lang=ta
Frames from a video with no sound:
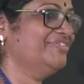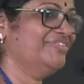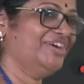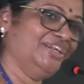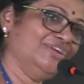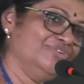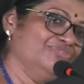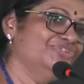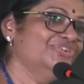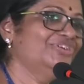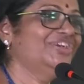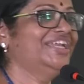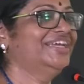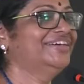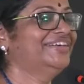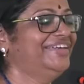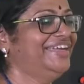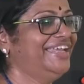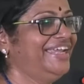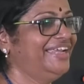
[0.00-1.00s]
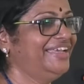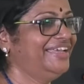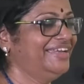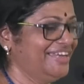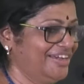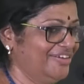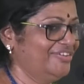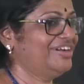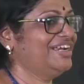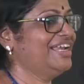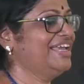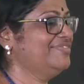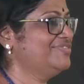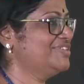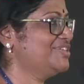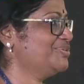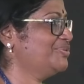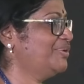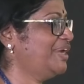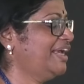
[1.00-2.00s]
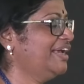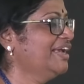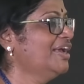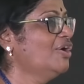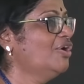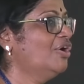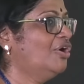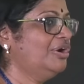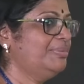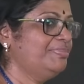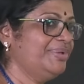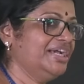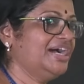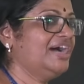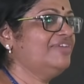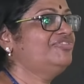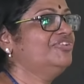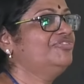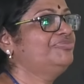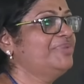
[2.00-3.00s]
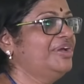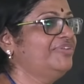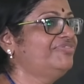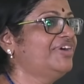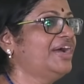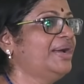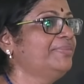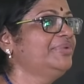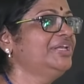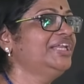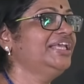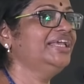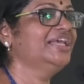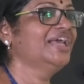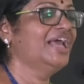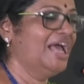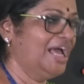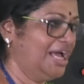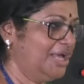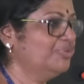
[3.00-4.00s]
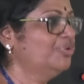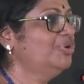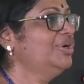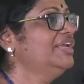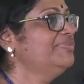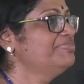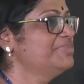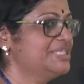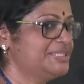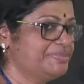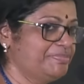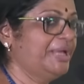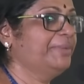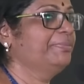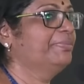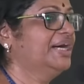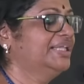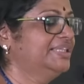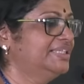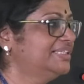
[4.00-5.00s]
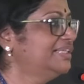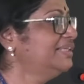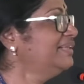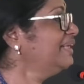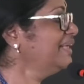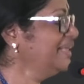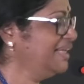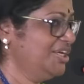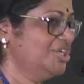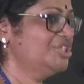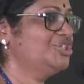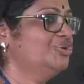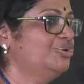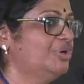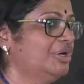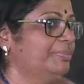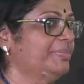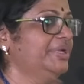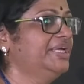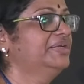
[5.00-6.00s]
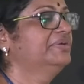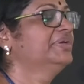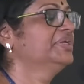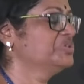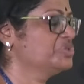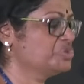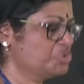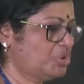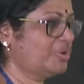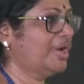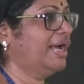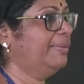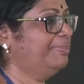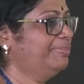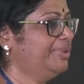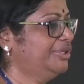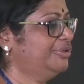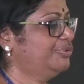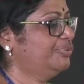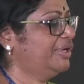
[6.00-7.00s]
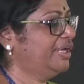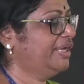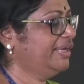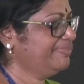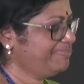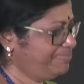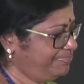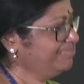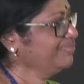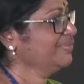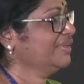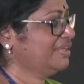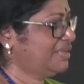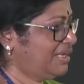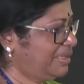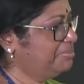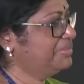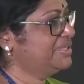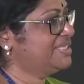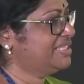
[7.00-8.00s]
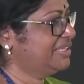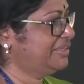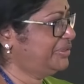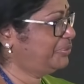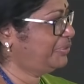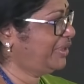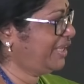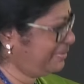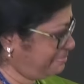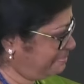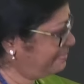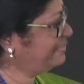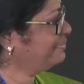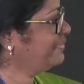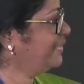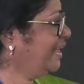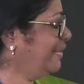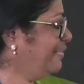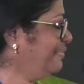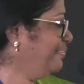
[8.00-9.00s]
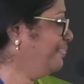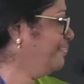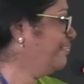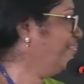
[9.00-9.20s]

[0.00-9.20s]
uh, wonderful uh, day in our lives today. On behalf of my family, I only miss my mother. She would have been so happy today. I miss her today. Yeah.